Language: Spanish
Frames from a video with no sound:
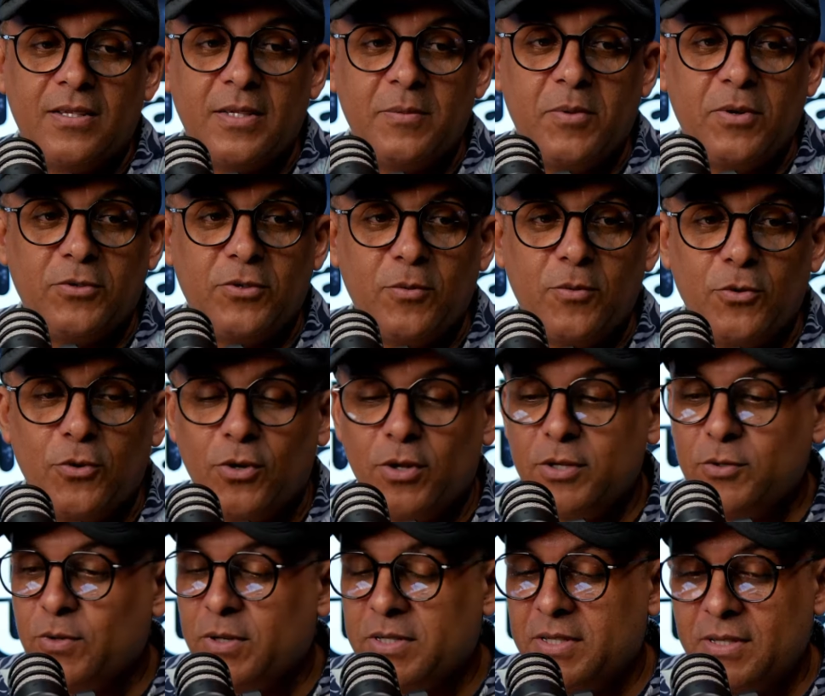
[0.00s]
así, porque todo el mundo lo ha
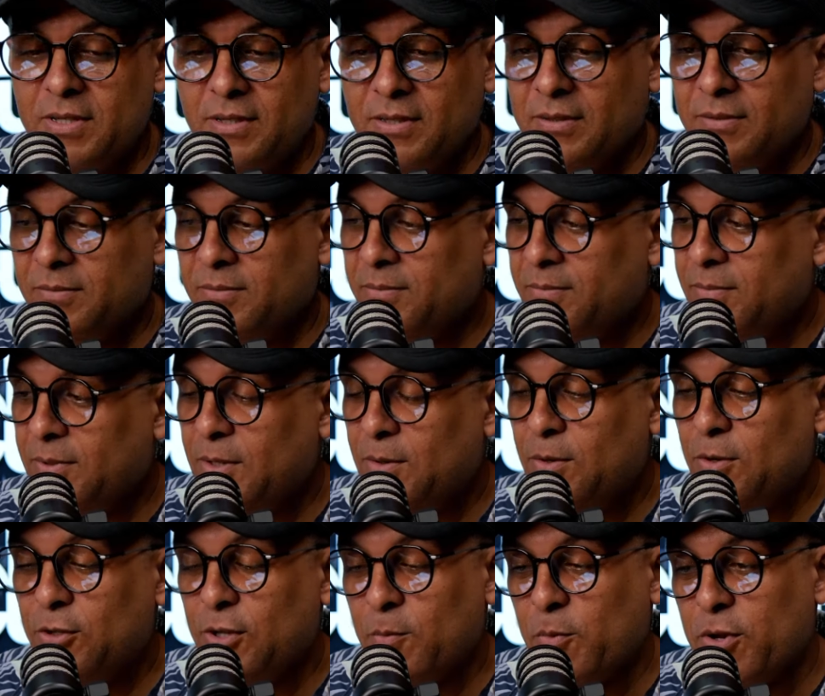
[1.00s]
dicho así. No,
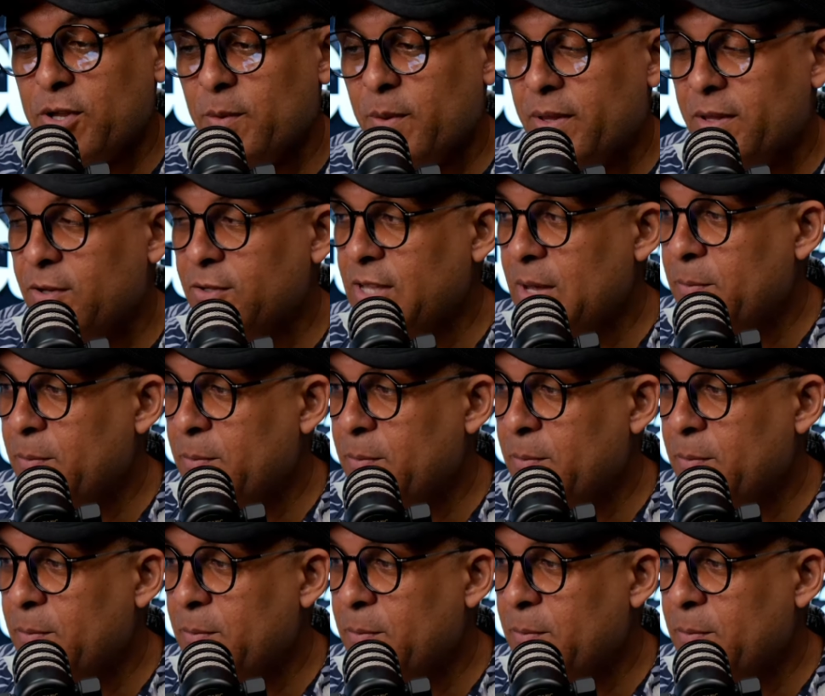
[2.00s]
yo, no te puedo llevar de eso